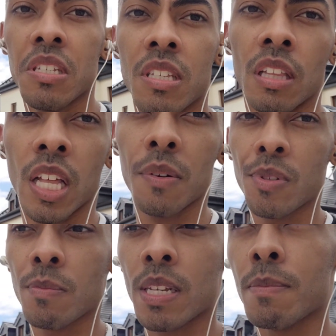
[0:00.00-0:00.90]

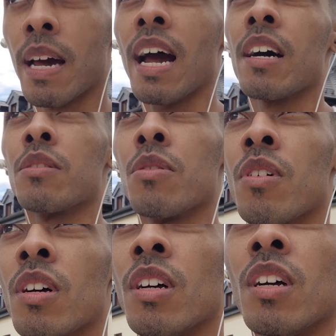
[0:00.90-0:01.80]
centavos mais barato.
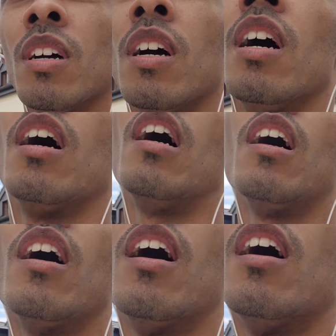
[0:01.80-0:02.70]

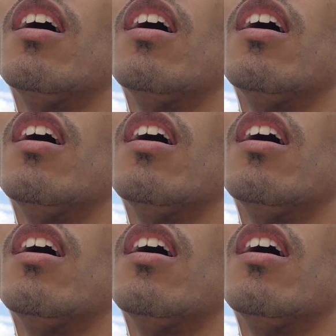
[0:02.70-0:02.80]
Ah,